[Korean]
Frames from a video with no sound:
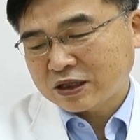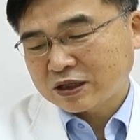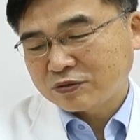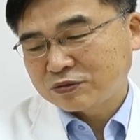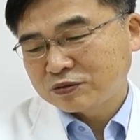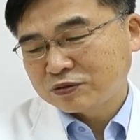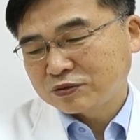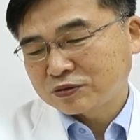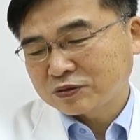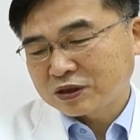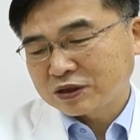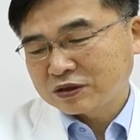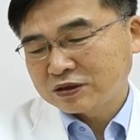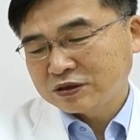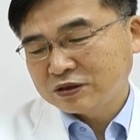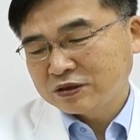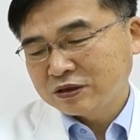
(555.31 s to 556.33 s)

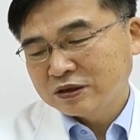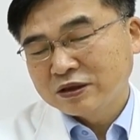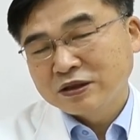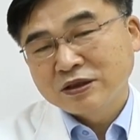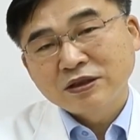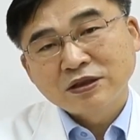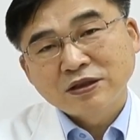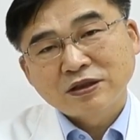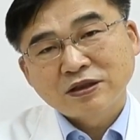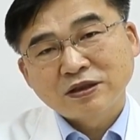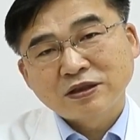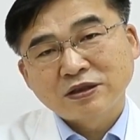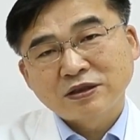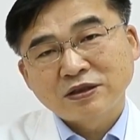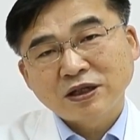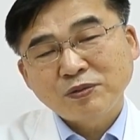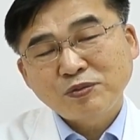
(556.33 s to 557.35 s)
오른쪽에는
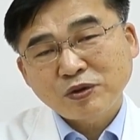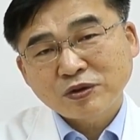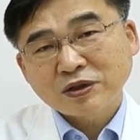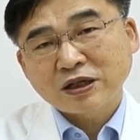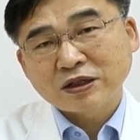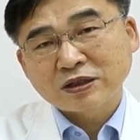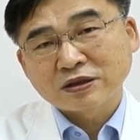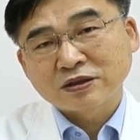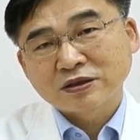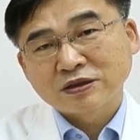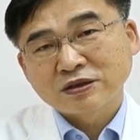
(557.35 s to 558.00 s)
어, 회복한